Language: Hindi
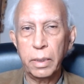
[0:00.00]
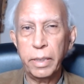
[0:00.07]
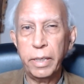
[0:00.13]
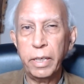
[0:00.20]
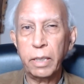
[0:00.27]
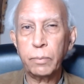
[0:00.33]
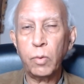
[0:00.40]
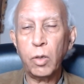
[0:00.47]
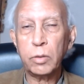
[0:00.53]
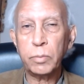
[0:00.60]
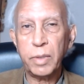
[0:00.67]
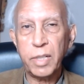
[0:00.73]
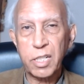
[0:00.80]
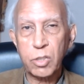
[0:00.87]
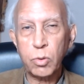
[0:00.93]
एक बहुत
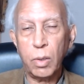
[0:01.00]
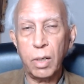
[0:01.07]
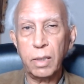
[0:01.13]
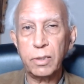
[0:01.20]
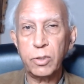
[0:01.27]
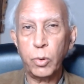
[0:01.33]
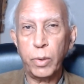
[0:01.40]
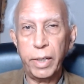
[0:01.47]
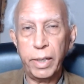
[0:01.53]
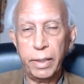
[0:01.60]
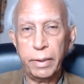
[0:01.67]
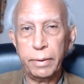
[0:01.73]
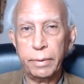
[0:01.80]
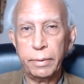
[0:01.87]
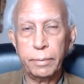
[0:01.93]
बड़ा सवाल जो है
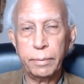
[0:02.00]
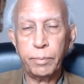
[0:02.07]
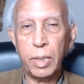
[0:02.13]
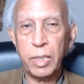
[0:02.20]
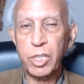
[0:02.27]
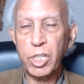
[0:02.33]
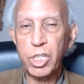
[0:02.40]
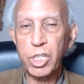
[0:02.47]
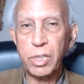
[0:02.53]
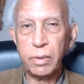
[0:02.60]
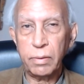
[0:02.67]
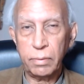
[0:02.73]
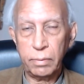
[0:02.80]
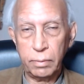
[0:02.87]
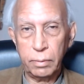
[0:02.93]
पार्टीशन
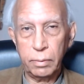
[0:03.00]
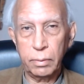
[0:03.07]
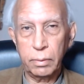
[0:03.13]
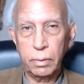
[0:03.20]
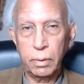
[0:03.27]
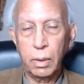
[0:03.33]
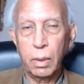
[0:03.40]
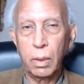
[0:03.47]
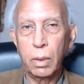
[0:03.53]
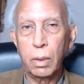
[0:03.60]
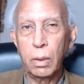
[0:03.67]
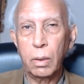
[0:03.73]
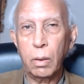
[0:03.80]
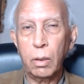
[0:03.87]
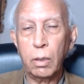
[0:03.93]

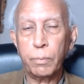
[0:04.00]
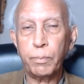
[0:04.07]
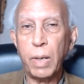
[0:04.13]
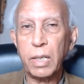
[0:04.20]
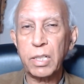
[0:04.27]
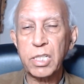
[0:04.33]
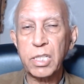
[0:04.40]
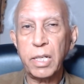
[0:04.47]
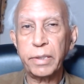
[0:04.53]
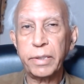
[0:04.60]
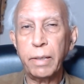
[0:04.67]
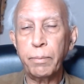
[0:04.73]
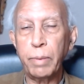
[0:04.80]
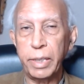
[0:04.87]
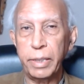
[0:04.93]
और पाकिस्तान
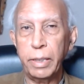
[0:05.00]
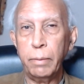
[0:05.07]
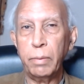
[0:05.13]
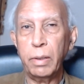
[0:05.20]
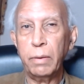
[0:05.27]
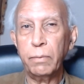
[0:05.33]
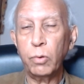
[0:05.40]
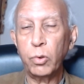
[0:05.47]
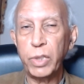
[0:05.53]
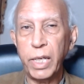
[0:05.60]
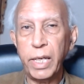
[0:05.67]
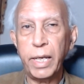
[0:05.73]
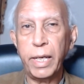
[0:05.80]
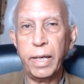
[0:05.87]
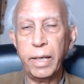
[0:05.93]
के बनने में वो
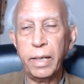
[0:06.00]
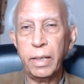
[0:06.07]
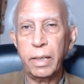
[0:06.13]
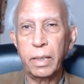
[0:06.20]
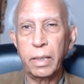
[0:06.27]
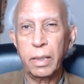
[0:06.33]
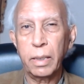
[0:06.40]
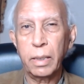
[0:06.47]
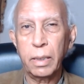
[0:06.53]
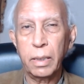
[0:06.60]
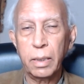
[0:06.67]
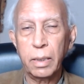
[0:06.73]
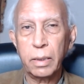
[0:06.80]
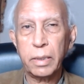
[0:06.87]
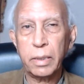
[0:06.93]
ये है
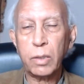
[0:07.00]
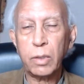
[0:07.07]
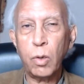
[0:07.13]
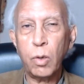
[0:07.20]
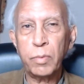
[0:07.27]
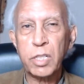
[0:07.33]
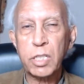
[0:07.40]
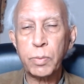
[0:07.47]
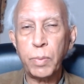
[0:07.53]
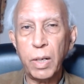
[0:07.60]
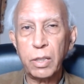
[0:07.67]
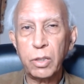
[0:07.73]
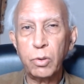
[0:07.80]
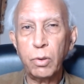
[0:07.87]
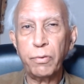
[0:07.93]
कि कम्युनिस्ट
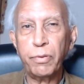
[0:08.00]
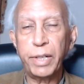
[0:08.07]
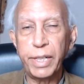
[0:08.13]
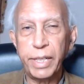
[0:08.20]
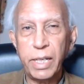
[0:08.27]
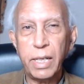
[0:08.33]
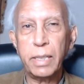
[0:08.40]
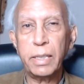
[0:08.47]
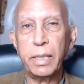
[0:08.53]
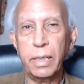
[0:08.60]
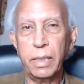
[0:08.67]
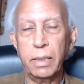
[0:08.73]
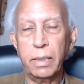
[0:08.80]
पार्टी ऑफ इंडिया ने